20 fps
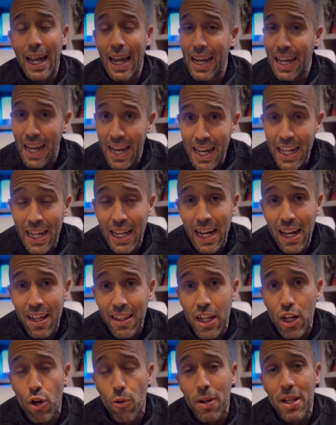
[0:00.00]
genérica
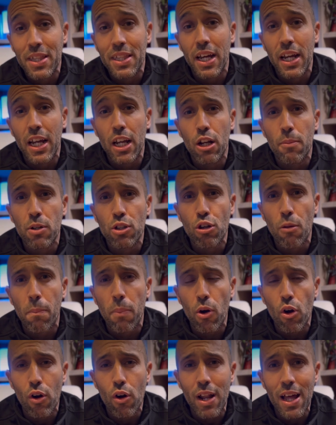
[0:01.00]
de 90 kilómetros
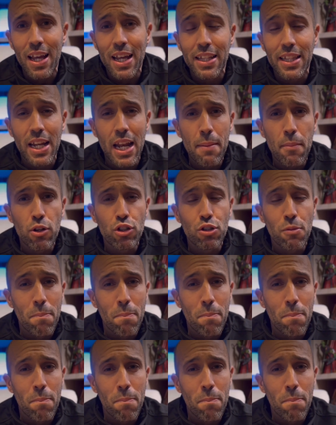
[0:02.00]
por hora y tenemos